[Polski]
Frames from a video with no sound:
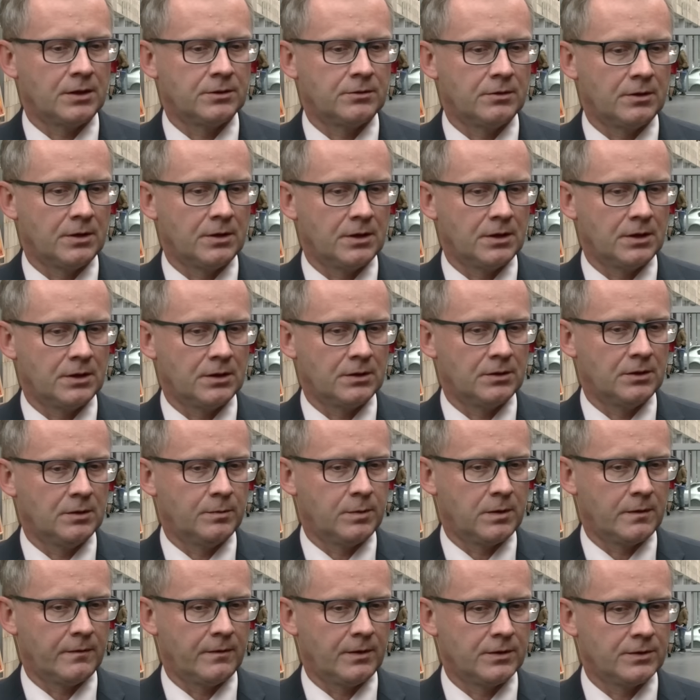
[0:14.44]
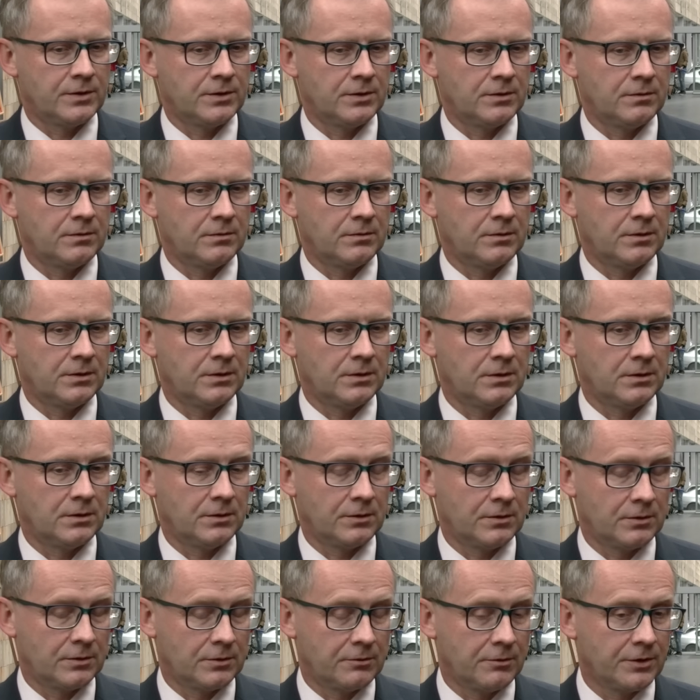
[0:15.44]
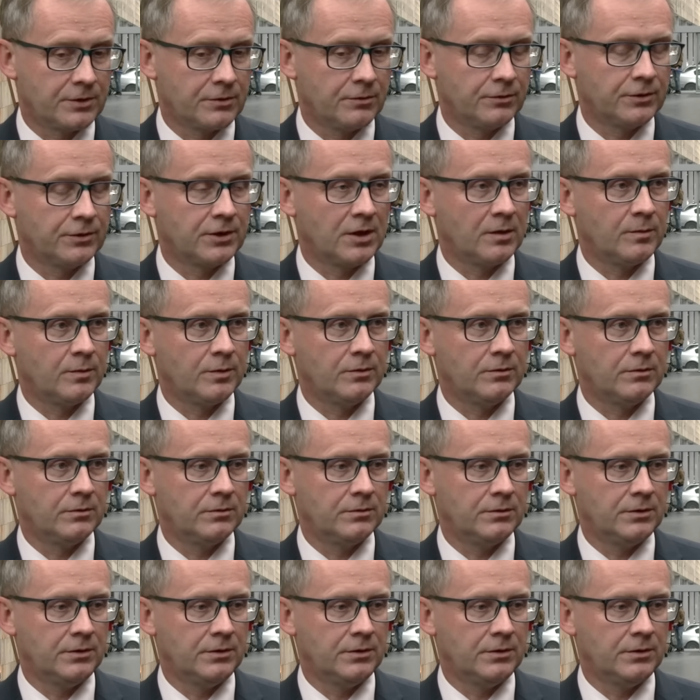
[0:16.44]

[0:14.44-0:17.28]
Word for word: które doprowadziły, z których skutkiem był